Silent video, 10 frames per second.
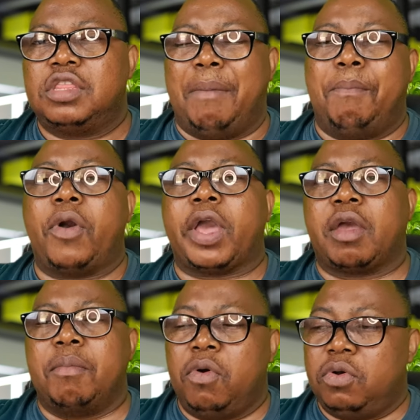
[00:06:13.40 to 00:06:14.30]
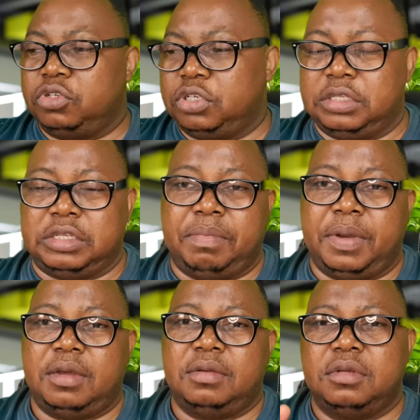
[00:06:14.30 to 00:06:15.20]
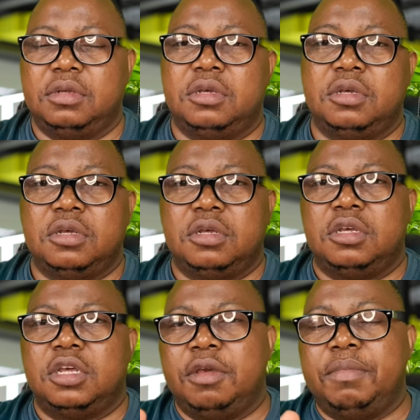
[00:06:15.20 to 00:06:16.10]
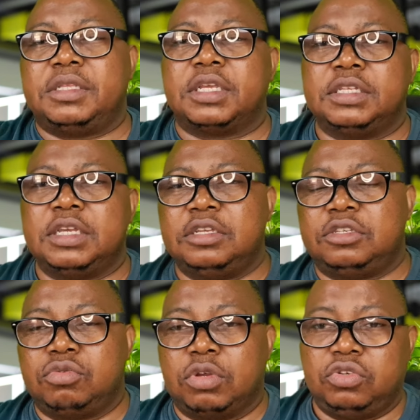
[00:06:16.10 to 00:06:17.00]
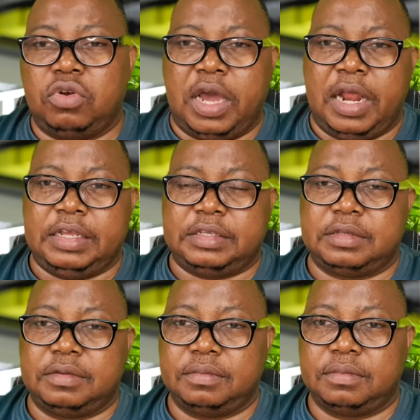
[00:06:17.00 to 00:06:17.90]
temporairement, je ne sais pas, et maîtriser les situations à l'Est.